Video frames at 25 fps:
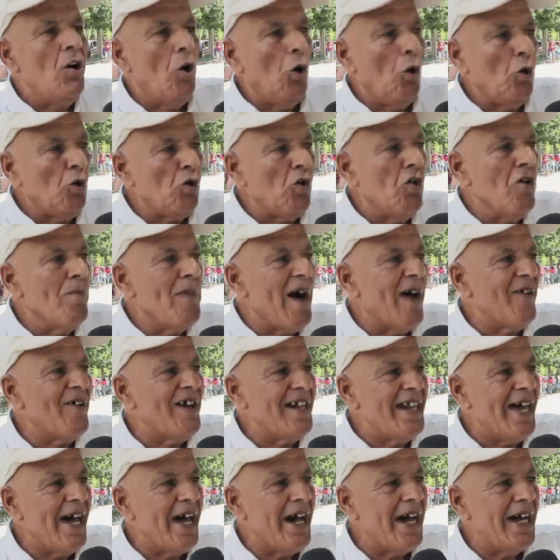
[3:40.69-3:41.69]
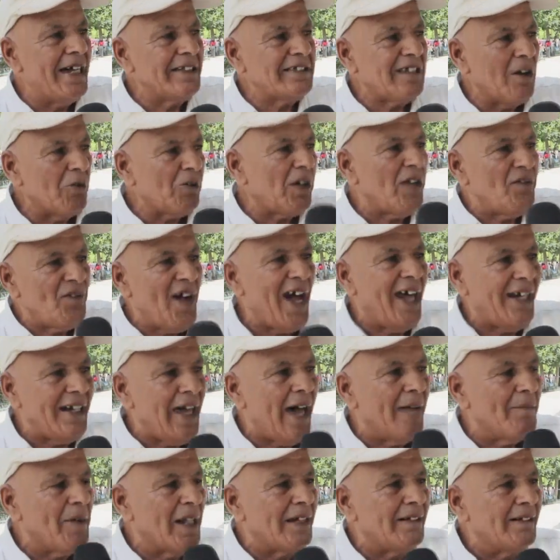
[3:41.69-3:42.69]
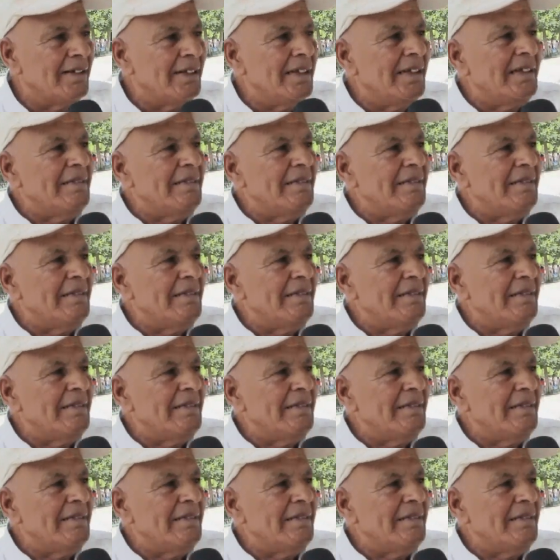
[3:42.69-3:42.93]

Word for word: عقوبه ولا توقيف على العمل